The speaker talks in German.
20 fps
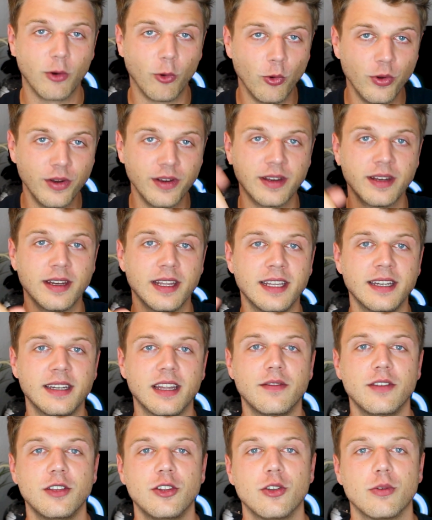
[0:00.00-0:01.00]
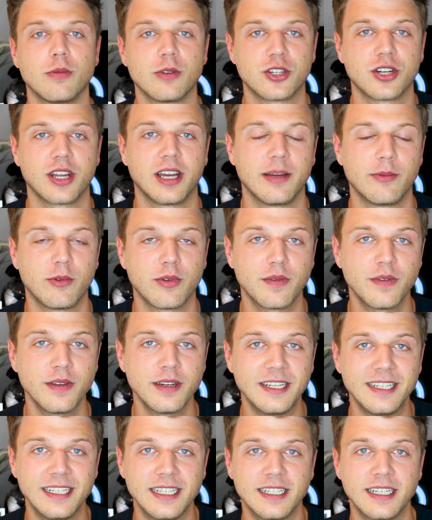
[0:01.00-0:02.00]
Unten in der Videobeschreibung
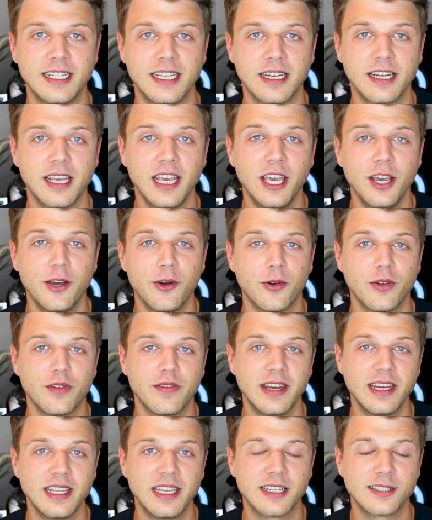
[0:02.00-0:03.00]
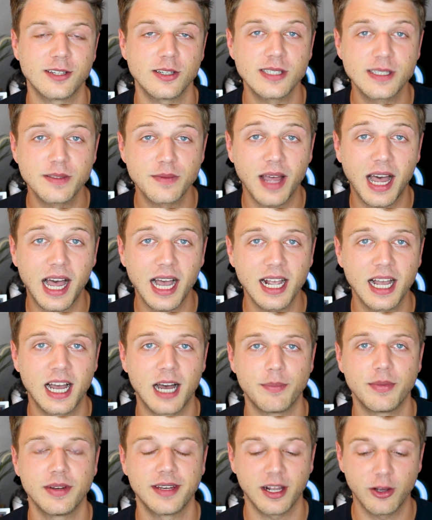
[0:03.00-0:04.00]
findet ihr den und wenn ihr sonst Fragen
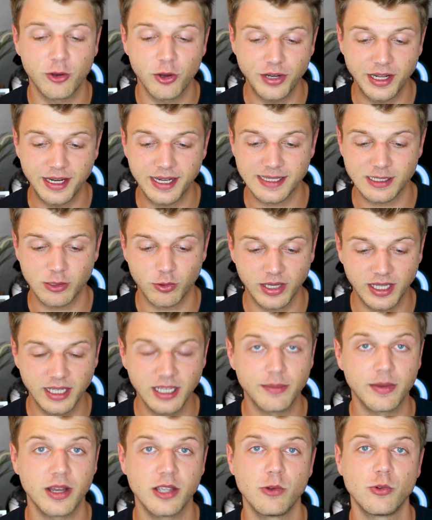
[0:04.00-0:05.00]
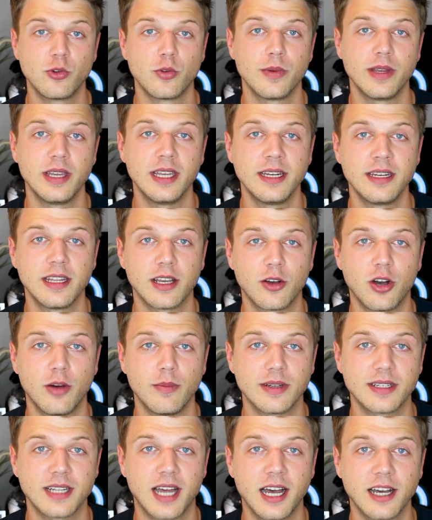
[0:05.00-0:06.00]
habt, dann könnt ihr das auch hier bei YouTube in den
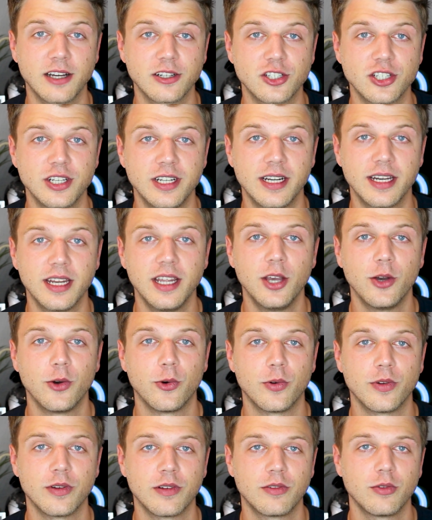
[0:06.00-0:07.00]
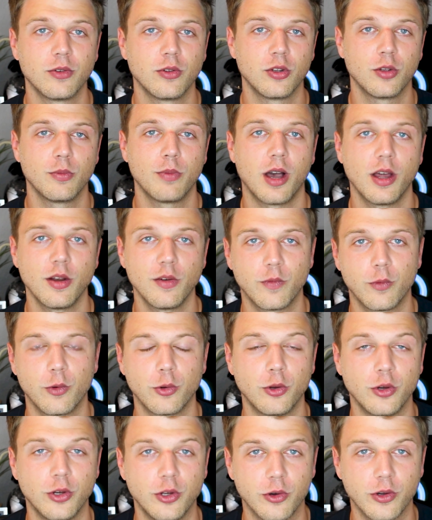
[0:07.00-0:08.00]
Kommentaren stellen und ich
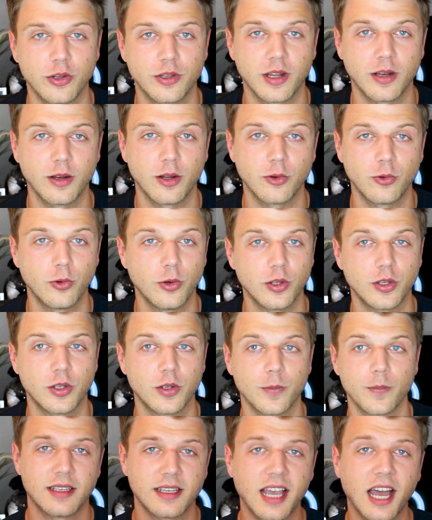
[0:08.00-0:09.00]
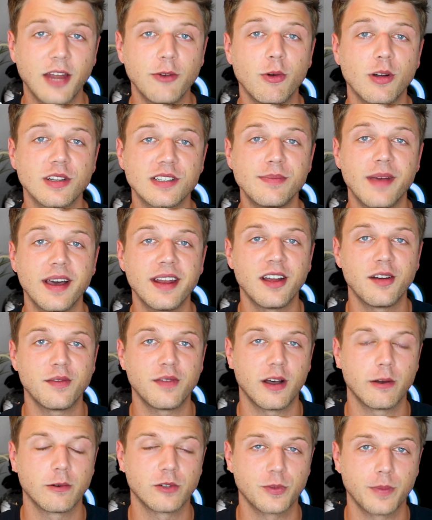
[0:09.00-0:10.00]
beantworte die euch dann natürlich. Ich kann nur aus meiner
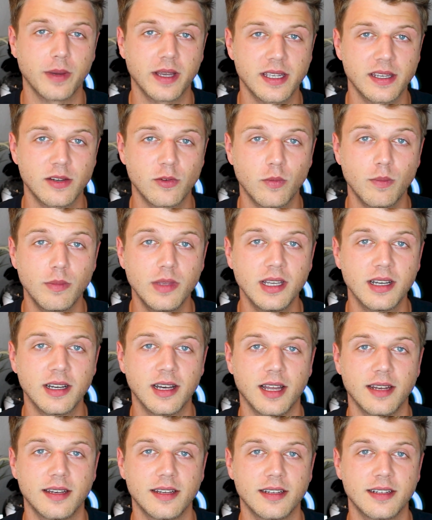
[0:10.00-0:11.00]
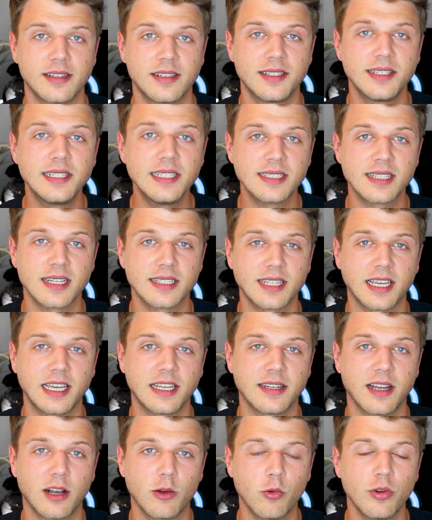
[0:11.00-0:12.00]
Erfahrung sprechen und mir hat dieser
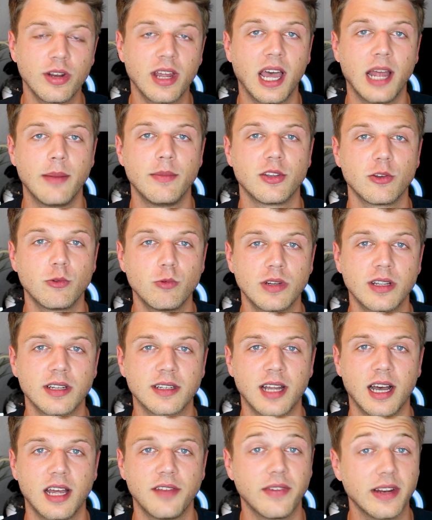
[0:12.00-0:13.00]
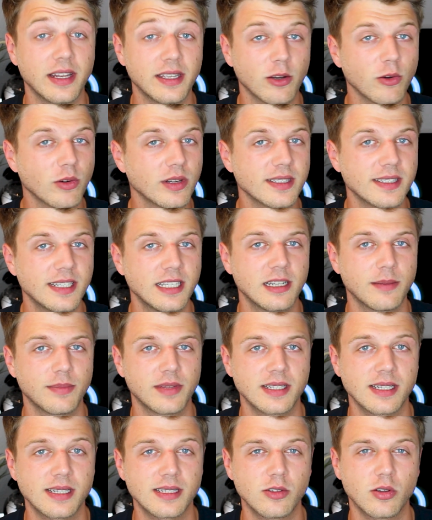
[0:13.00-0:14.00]
Drehtag unheimlich gut getan, weil ich auch gesehen habe,
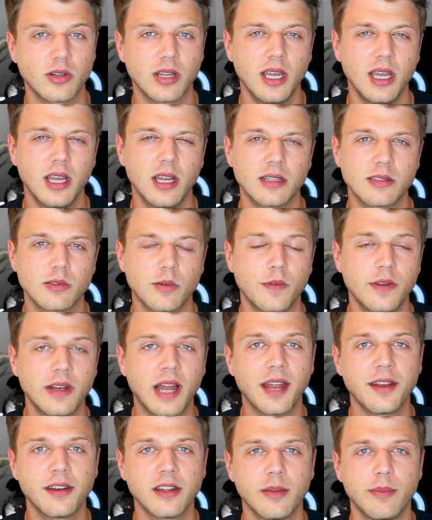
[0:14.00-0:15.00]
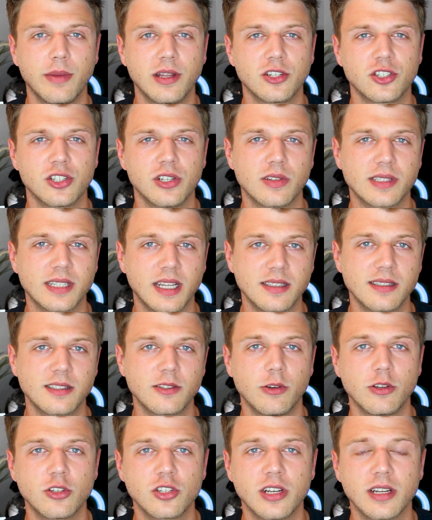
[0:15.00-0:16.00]
dass es noch so viele andere Menschen aus ganz
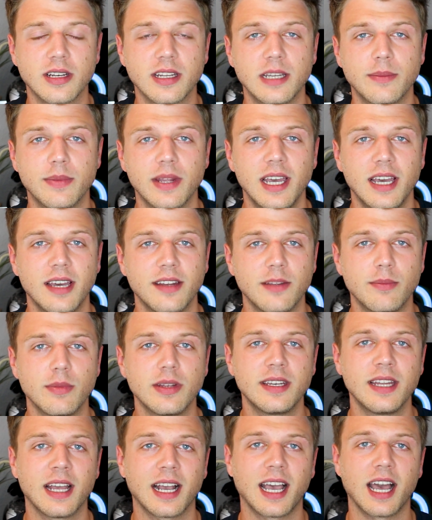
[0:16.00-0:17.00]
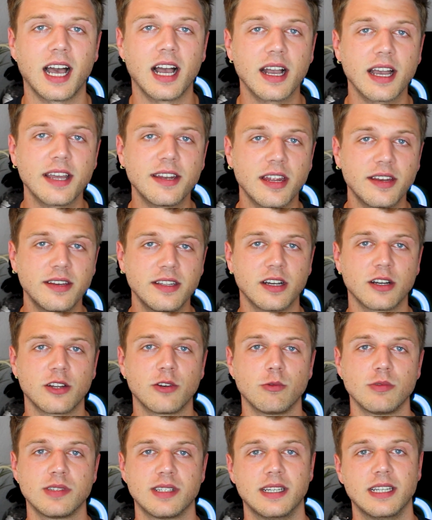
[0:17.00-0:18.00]
Deutschland gibt, die mit der Krankheit der
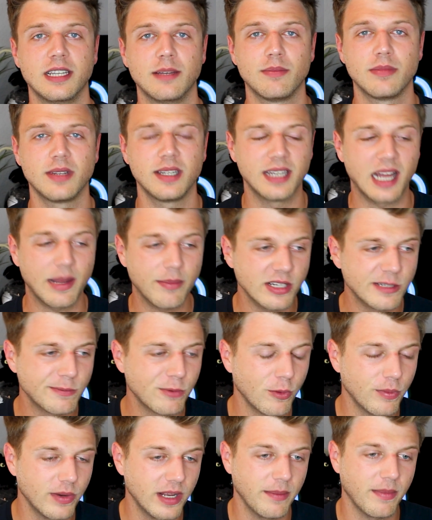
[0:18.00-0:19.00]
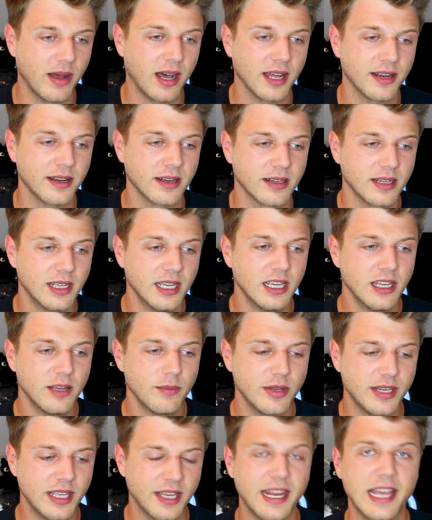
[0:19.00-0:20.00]
Diagnose leben, die damals Probleme hatten,
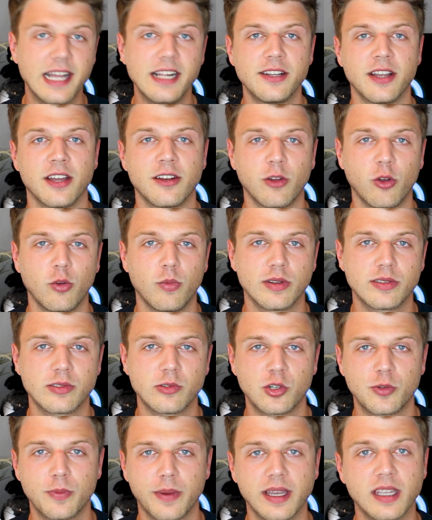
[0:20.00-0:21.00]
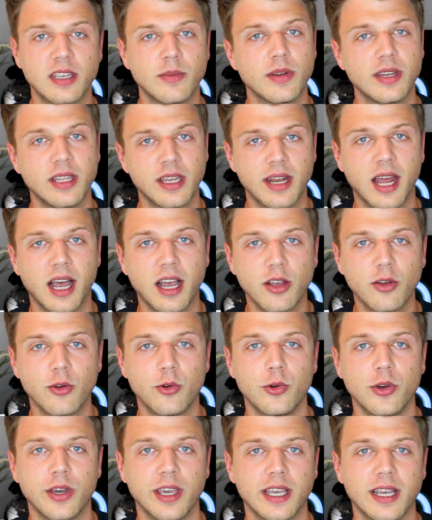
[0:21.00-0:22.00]
mit ihren Eltern darüber zu sprechen, mit ihren
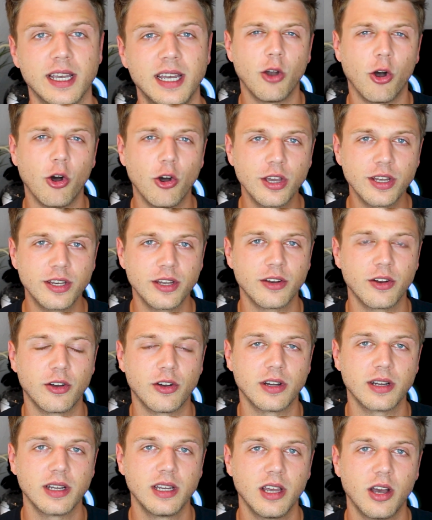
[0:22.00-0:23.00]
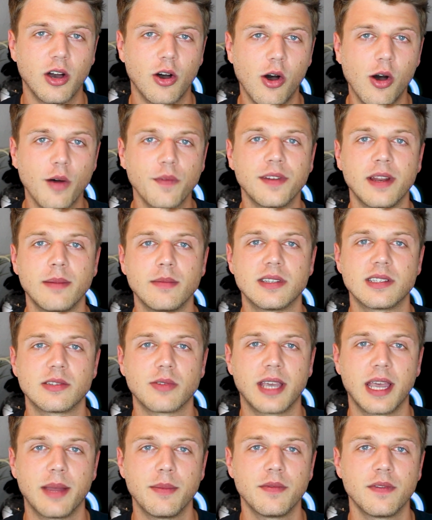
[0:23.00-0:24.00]
Angehörigen, die heute noch oft damit
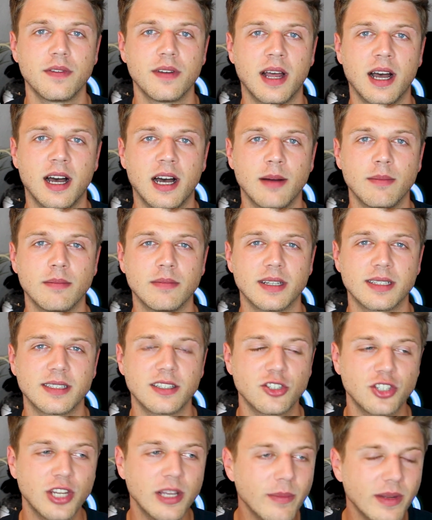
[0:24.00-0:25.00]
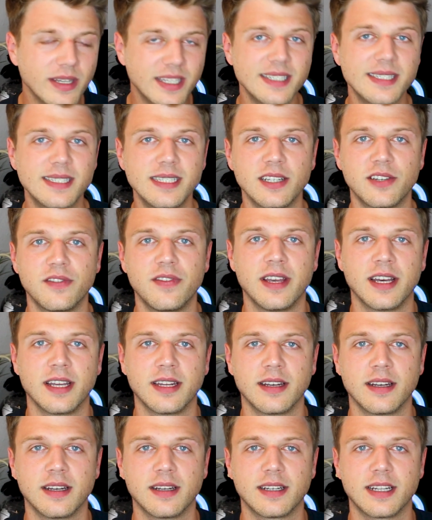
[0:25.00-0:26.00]
zu kämpfen haben, dass sie stigmatisiert
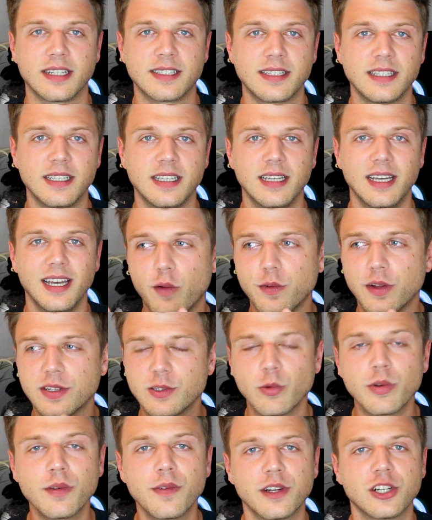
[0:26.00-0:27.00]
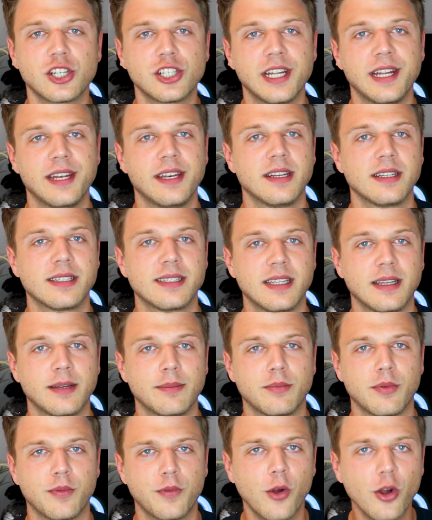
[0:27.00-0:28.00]
werden, dass sie auf das Unverständnis der
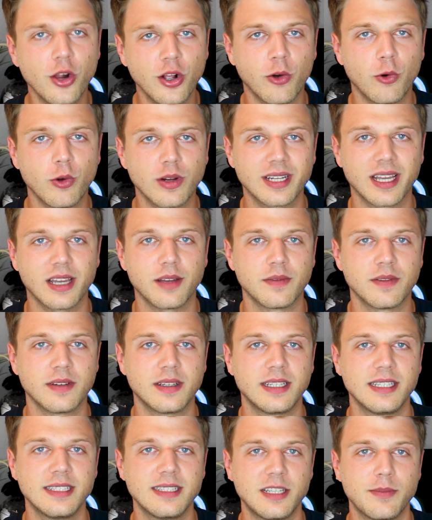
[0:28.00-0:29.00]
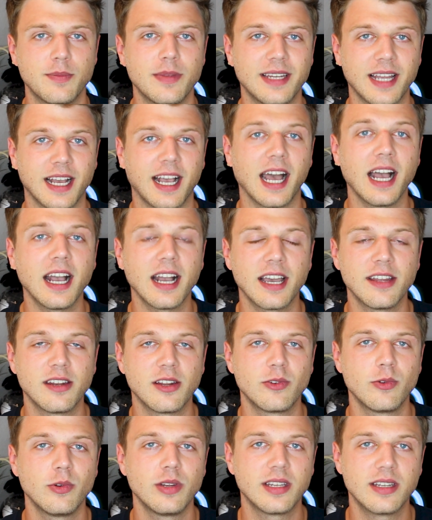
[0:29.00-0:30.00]
Bevölkerung treffen, die sich mit der Krankheit
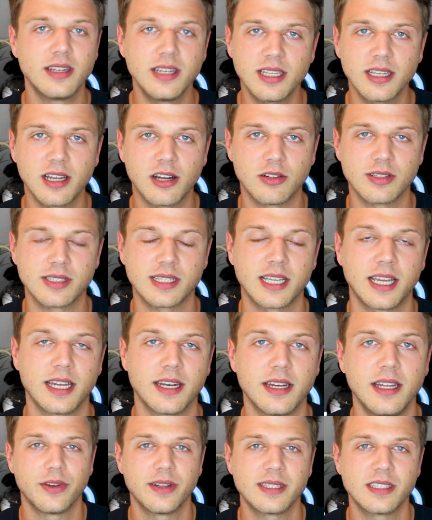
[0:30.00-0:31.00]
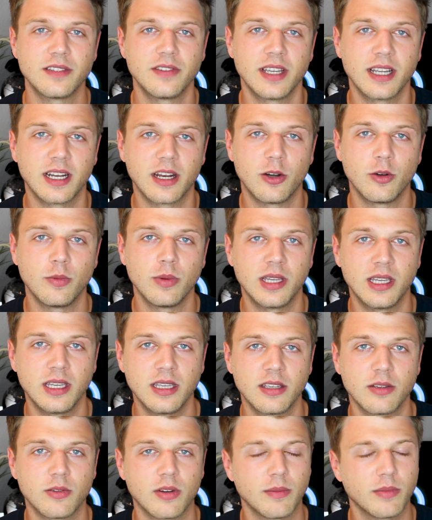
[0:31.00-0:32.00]
natürlich nicht auskennen. Und deswegen glaube
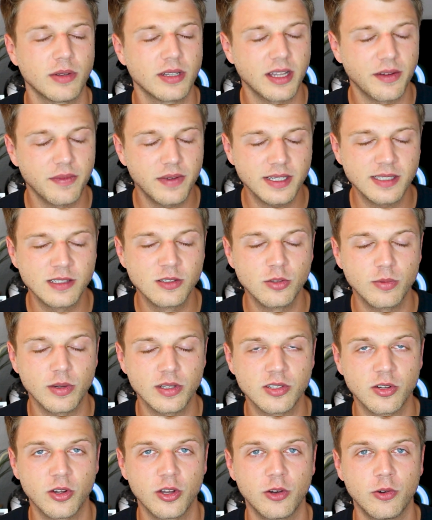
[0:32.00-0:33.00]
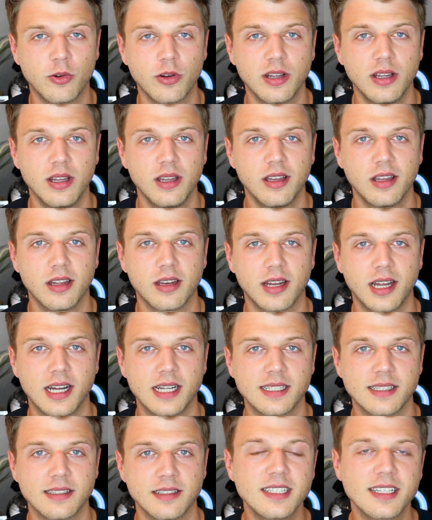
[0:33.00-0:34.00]
ich oder bin der festen Überzeugung,
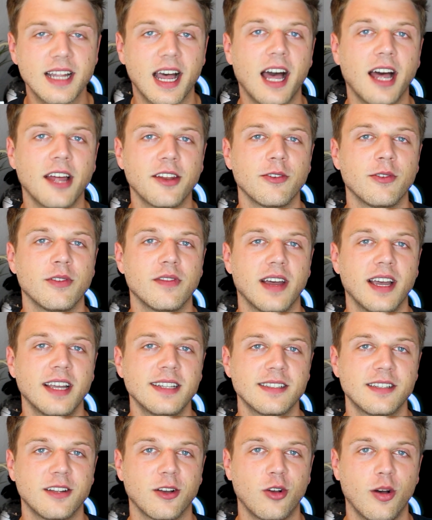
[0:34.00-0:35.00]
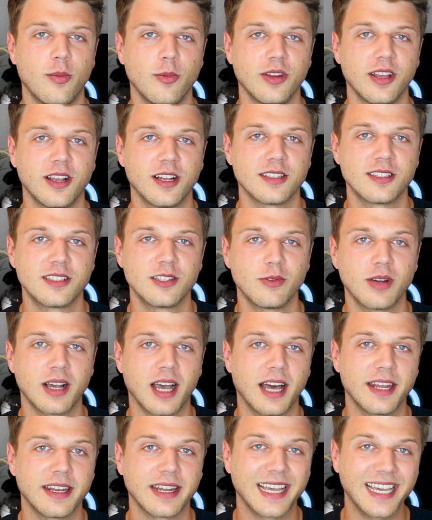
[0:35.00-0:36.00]
dass diese Art und Weise der Kommunikation
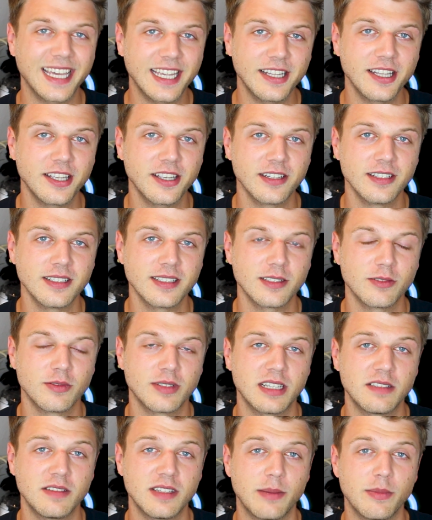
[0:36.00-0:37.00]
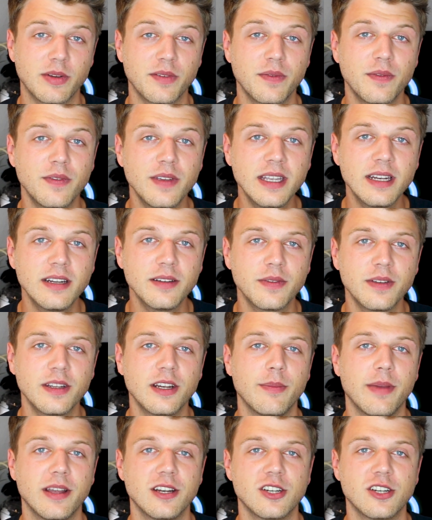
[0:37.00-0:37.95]
gerade richtig ist und dass wir damit viele, viele